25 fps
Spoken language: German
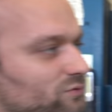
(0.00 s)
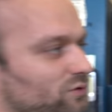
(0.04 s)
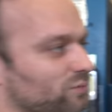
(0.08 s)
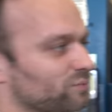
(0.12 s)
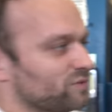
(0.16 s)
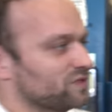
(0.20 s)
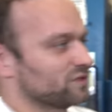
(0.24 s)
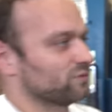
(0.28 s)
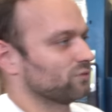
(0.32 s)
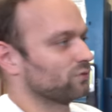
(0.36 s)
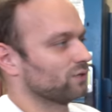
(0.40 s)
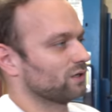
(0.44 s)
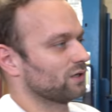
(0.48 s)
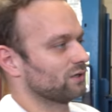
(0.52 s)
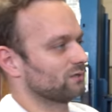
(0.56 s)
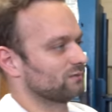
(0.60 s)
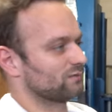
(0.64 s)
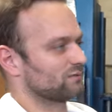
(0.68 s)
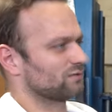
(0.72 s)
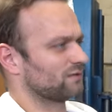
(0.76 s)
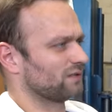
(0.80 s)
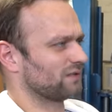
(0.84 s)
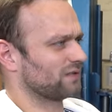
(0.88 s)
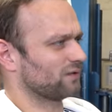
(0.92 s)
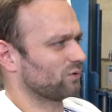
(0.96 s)
sogar ein bisschen höher,
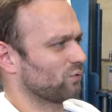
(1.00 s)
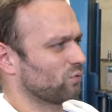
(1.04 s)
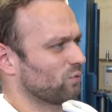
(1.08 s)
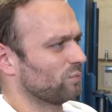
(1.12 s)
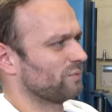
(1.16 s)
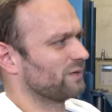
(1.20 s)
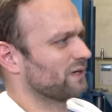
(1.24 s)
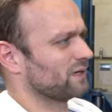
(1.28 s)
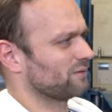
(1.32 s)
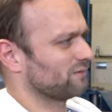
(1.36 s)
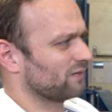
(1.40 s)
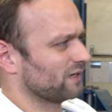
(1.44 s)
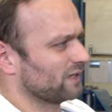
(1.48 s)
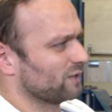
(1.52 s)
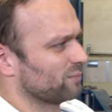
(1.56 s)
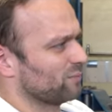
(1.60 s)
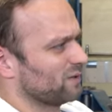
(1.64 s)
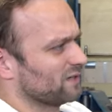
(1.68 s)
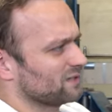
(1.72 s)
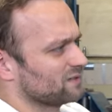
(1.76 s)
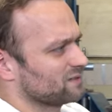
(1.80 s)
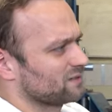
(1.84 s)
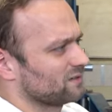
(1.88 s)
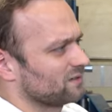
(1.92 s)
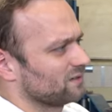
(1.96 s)
weil nach oben hin haben wir eigentlich
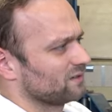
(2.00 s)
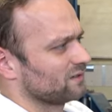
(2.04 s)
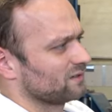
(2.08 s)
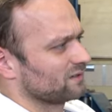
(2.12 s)
Platz.